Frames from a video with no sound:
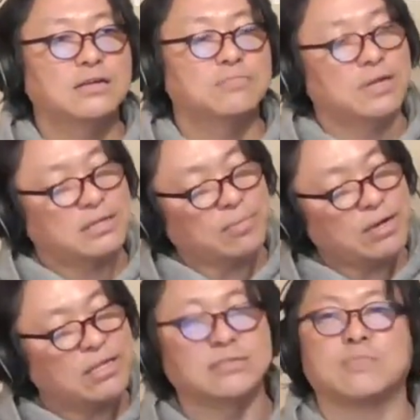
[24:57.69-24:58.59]
まあ、名
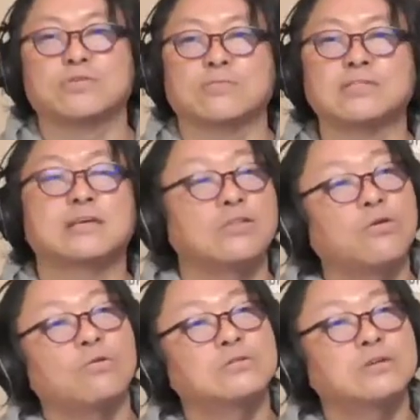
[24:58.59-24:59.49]
前出すのやめときますけ
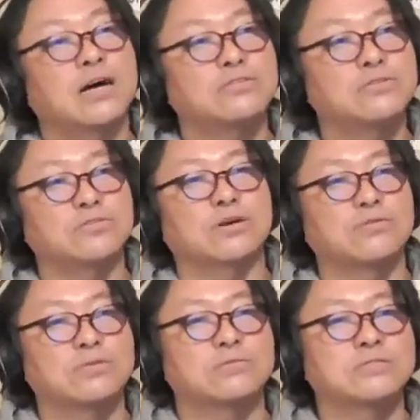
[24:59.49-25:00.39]
ど、あの人と
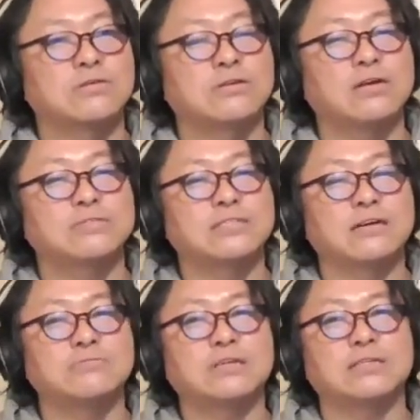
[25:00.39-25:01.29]
この人歌うよりか、布施
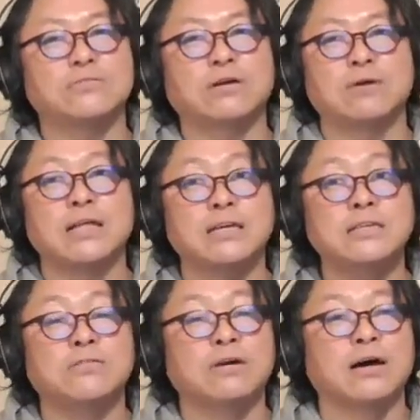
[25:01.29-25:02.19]
さんが歌った方がまだ
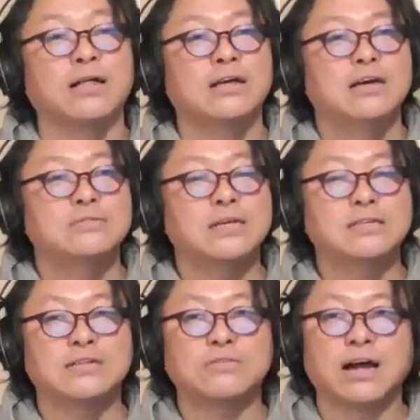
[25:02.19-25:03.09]
いいのは、布施
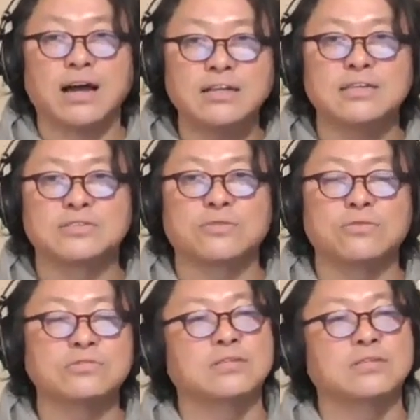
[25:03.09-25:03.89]
さんの中にそういう